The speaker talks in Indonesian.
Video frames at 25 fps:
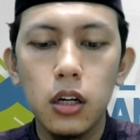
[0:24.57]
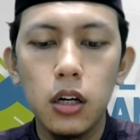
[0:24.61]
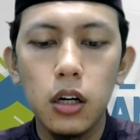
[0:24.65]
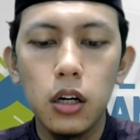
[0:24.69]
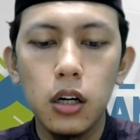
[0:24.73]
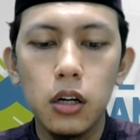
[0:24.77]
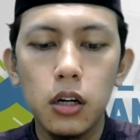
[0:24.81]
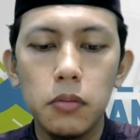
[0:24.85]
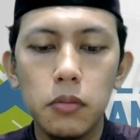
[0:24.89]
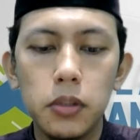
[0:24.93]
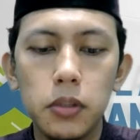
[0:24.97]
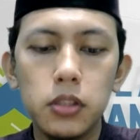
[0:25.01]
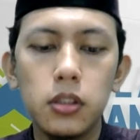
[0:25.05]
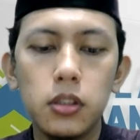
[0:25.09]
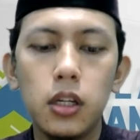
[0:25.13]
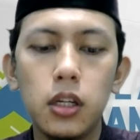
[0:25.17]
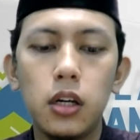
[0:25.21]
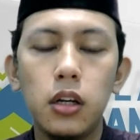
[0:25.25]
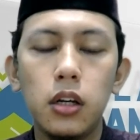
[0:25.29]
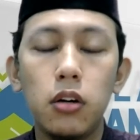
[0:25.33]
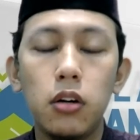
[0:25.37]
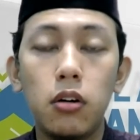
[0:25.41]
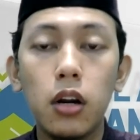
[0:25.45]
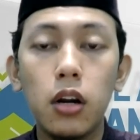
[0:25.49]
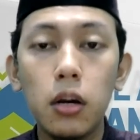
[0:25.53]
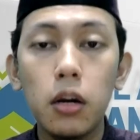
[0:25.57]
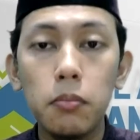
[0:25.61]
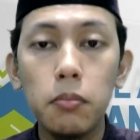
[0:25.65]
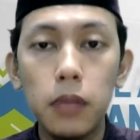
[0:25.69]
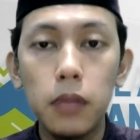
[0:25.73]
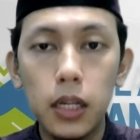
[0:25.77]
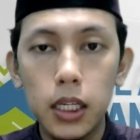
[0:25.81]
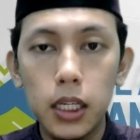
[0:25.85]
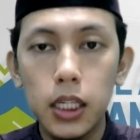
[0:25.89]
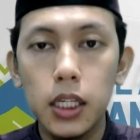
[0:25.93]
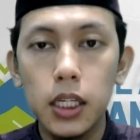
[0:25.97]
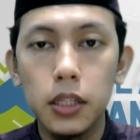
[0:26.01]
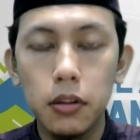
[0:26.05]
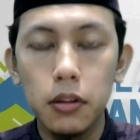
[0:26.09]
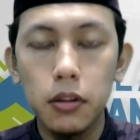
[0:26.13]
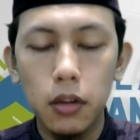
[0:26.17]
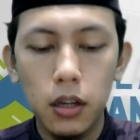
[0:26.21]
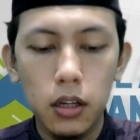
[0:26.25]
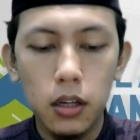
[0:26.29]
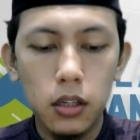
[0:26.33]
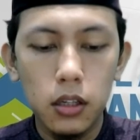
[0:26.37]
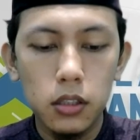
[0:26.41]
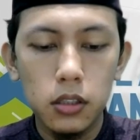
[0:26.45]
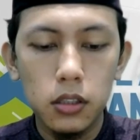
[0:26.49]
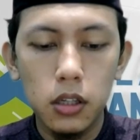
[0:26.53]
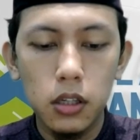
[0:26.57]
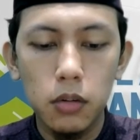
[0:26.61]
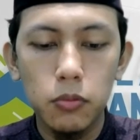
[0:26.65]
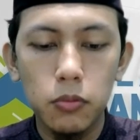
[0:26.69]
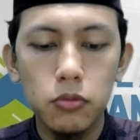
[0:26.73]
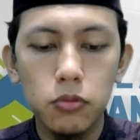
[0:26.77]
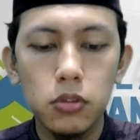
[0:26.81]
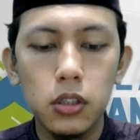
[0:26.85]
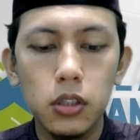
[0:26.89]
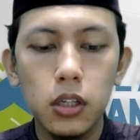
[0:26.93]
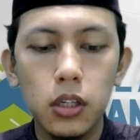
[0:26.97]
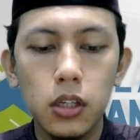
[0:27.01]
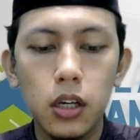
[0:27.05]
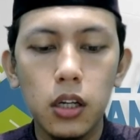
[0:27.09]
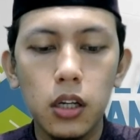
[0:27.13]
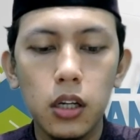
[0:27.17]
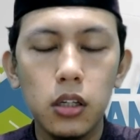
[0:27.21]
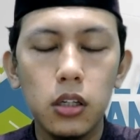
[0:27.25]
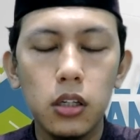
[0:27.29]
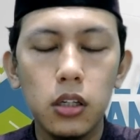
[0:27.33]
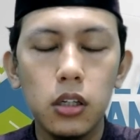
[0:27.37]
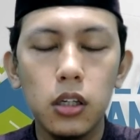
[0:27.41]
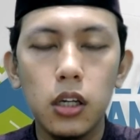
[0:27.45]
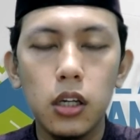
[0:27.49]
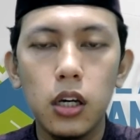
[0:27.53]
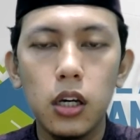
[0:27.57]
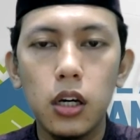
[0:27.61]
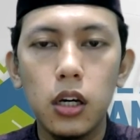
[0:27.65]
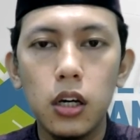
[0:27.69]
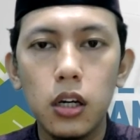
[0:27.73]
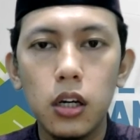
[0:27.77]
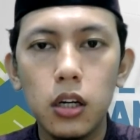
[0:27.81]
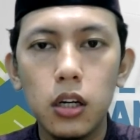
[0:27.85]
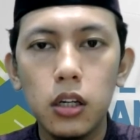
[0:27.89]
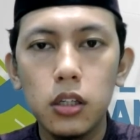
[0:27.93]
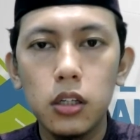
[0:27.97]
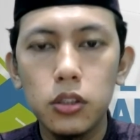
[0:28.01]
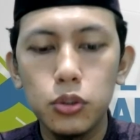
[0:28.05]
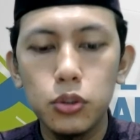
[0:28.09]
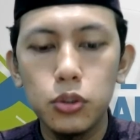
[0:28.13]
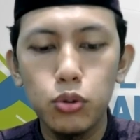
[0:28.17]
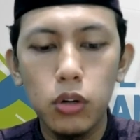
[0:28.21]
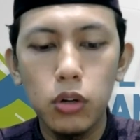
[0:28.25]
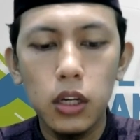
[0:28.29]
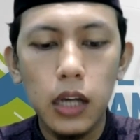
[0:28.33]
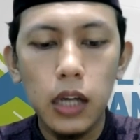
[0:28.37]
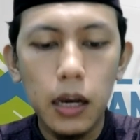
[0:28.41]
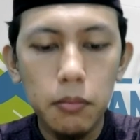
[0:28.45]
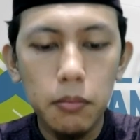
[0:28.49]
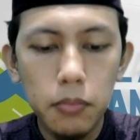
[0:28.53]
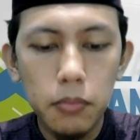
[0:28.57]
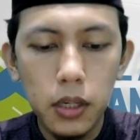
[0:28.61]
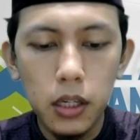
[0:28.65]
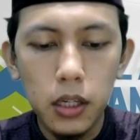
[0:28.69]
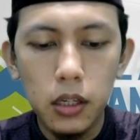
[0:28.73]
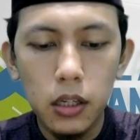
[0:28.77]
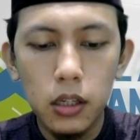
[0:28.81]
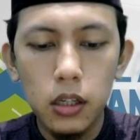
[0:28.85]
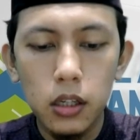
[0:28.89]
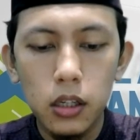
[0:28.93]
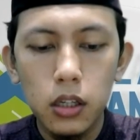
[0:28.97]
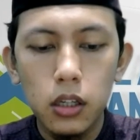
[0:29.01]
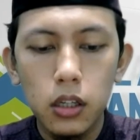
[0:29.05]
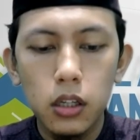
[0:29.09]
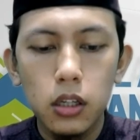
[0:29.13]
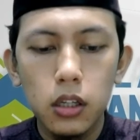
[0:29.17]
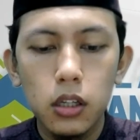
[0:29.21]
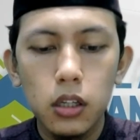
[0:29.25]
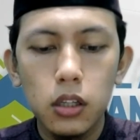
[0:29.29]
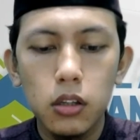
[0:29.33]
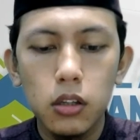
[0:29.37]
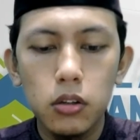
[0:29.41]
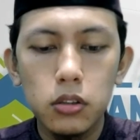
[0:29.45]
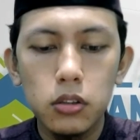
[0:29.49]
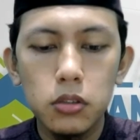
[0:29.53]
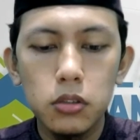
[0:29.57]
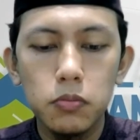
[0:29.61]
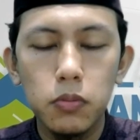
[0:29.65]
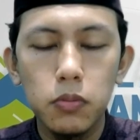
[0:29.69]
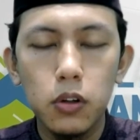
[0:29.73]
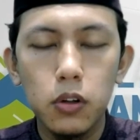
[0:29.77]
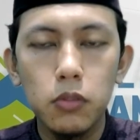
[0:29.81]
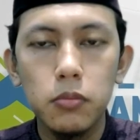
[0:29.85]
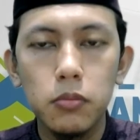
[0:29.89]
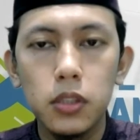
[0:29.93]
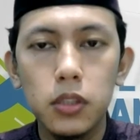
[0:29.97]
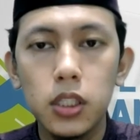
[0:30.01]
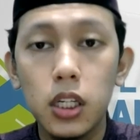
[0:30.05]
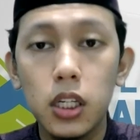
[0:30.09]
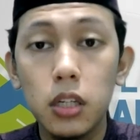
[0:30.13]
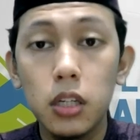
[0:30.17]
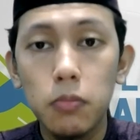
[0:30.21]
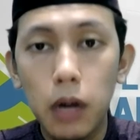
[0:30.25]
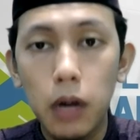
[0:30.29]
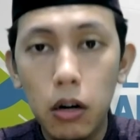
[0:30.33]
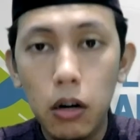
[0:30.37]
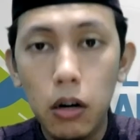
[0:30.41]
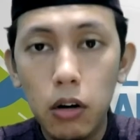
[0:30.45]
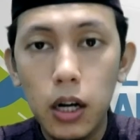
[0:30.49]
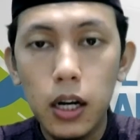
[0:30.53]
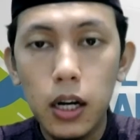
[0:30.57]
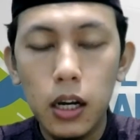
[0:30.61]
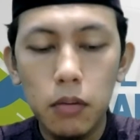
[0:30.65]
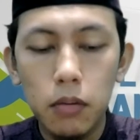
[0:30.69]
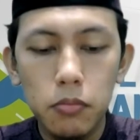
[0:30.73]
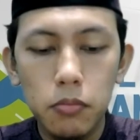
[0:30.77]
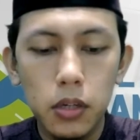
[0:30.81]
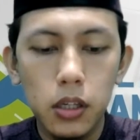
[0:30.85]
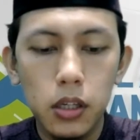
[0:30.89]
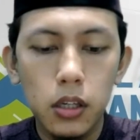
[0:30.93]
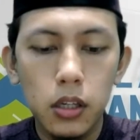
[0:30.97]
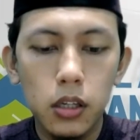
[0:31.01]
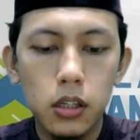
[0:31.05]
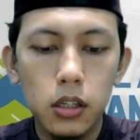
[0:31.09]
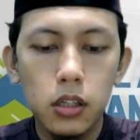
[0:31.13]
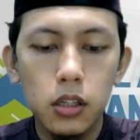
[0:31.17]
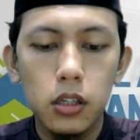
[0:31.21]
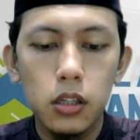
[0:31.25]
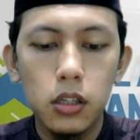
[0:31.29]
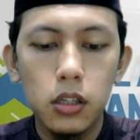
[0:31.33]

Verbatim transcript: eh, maksudnya ada orang beli gitu ya kemudian dia jual kambing terus belum bisa dibawa kambingnya